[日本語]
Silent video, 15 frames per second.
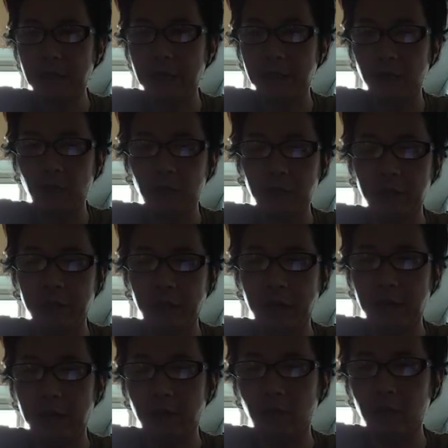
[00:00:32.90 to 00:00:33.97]
ら日本だった
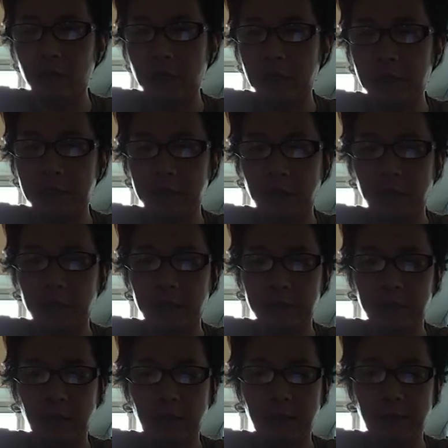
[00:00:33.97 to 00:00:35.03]
ら国内でしたらで
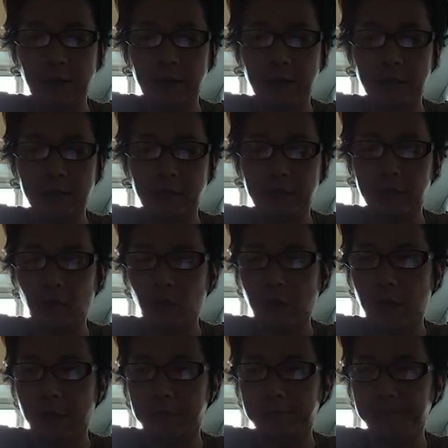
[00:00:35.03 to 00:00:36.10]
すね、まあ、楽天証
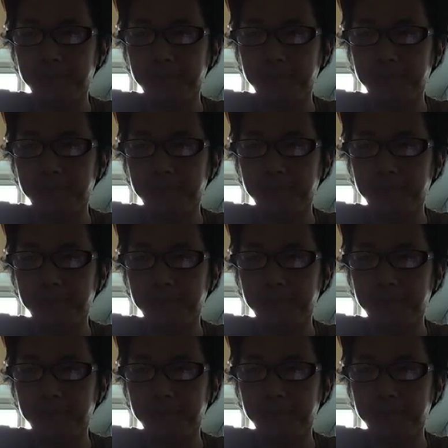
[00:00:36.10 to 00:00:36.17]
券